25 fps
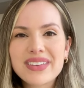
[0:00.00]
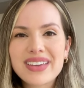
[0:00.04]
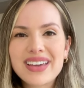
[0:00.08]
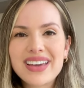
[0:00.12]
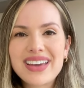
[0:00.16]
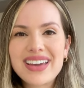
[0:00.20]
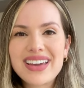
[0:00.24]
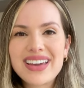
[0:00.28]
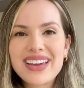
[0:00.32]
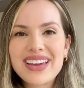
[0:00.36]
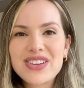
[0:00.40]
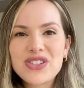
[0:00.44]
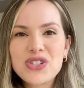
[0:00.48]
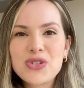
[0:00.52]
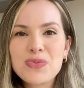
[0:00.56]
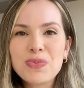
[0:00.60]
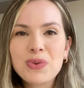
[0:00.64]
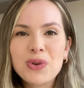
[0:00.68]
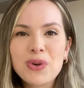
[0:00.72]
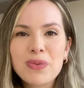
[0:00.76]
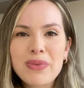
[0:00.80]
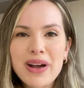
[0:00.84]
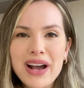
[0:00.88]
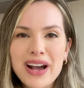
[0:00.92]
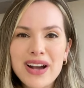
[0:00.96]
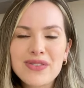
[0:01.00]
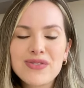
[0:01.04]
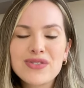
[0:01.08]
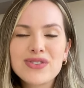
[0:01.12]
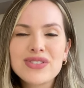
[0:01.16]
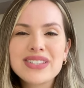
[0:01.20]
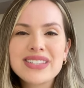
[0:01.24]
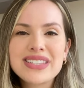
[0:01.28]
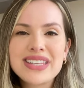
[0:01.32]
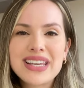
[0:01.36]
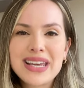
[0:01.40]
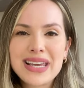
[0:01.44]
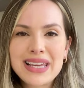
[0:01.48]
é, diplomar
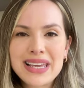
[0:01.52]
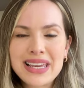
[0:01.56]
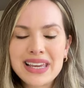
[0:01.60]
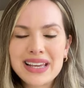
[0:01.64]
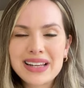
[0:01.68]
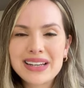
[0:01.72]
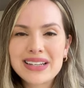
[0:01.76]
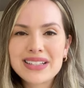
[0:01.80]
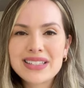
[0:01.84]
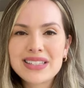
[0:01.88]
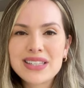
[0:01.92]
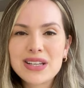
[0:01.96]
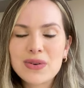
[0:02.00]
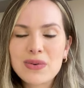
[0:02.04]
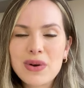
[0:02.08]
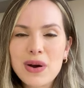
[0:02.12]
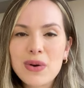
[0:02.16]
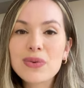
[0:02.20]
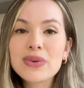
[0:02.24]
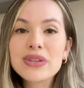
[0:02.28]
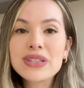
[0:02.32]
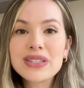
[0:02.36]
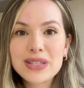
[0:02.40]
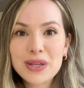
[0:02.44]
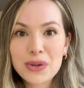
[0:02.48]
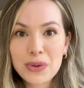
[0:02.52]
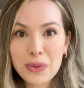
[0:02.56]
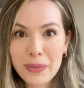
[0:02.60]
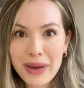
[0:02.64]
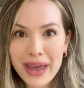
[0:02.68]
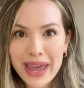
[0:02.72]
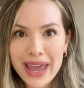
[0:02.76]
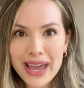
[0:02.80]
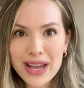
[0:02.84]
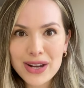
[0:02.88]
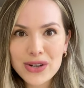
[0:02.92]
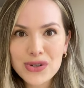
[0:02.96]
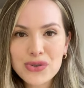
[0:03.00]
você em relação ao ensino
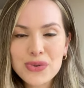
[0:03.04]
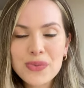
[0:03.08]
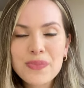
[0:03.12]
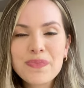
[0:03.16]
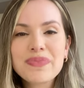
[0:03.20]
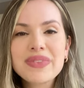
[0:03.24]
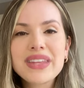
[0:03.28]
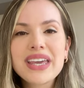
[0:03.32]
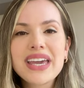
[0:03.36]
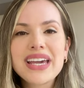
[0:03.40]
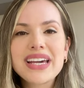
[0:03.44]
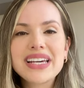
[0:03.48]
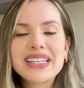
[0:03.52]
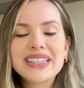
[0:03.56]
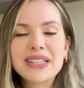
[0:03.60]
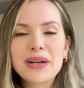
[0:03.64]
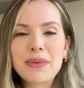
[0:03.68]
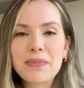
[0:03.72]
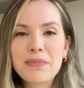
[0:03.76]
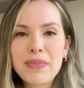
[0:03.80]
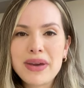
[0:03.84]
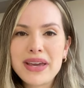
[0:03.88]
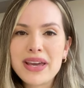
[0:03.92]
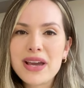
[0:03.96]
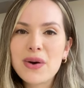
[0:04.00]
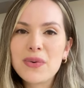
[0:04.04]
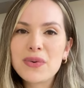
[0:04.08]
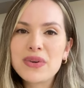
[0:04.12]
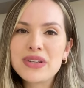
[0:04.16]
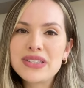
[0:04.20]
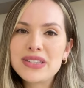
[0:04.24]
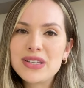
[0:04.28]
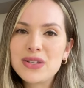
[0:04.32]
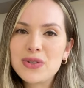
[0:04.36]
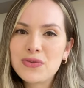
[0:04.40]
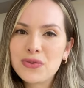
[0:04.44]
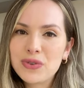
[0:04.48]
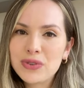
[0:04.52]
médio, também ao
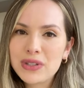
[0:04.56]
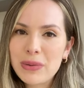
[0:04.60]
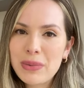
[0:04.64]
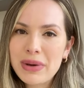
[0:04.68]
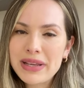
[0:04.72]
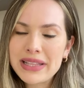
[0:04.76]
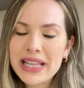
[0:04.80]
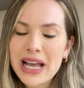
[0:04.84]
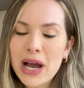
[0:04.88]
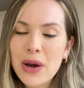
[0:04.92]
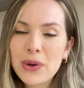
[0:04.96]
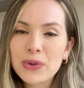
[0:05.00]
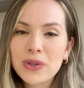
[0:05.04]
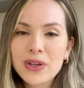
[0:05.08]
ensino fundamental.